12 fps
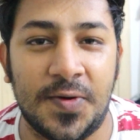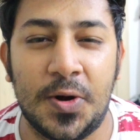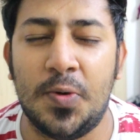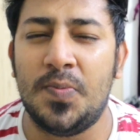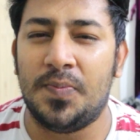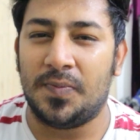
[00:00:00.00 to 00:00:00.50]
வந்து
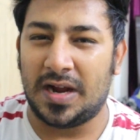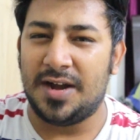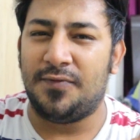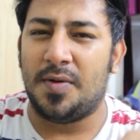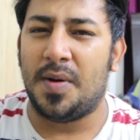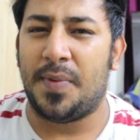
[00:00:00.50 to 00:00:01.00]
வரும்
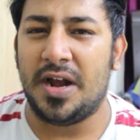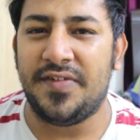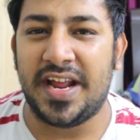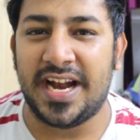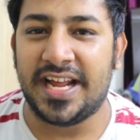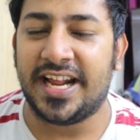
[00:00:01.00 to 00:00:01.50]
கன்ஃபார்மாக
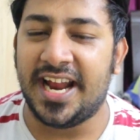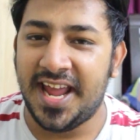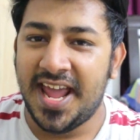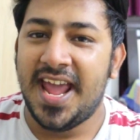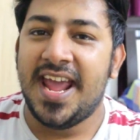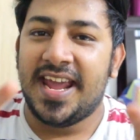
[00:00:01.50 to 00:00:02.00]
பண்ணுவீங்கன்னு நினைக்கிறேன்
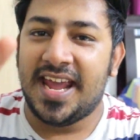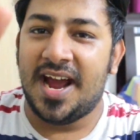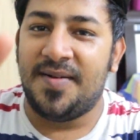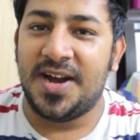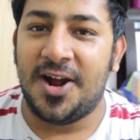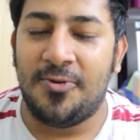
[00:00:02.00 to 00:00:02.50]
ஏன்
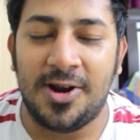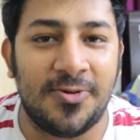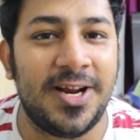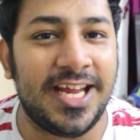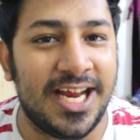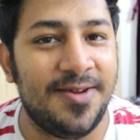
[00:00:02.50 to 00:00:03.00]
அப்படின்னா
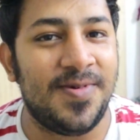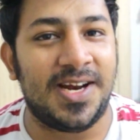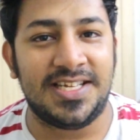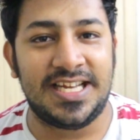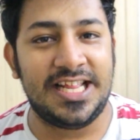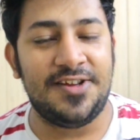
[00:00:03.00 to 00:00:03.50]
உங்களுக்கு ஒரு
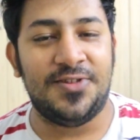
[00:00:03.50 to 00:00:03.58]
இனிமையான செய்தி